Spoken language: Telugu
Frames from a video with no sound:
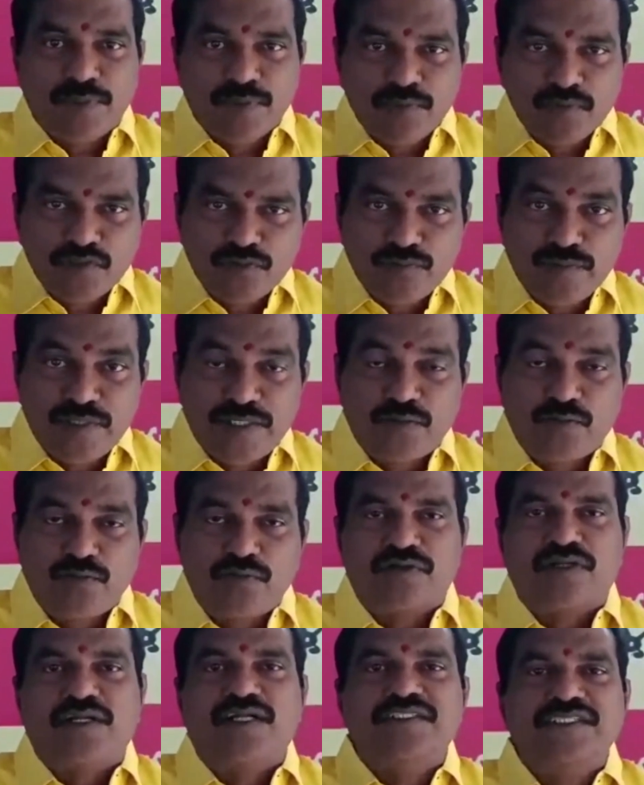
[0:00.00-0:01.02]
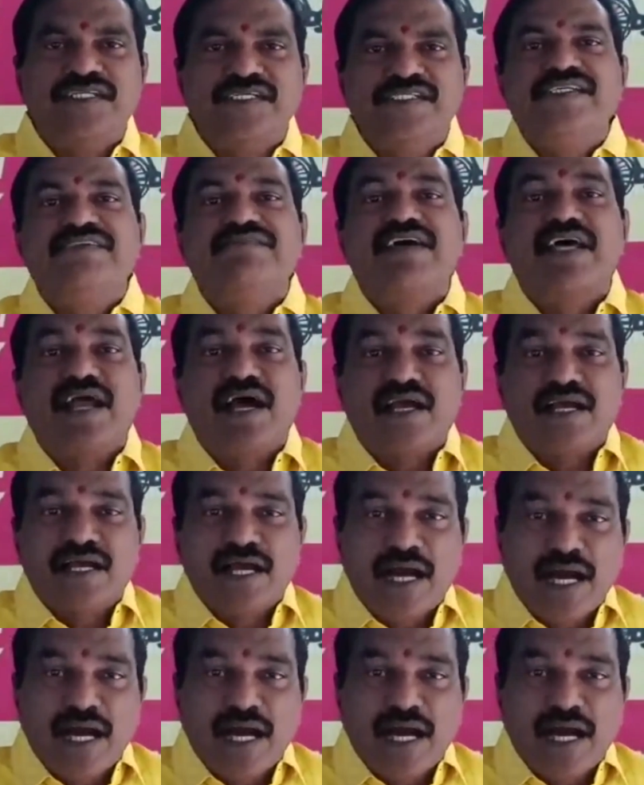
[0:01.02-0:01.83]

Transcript: ప్రభుత్వమే కుట్ర చేసి వీళ్ళ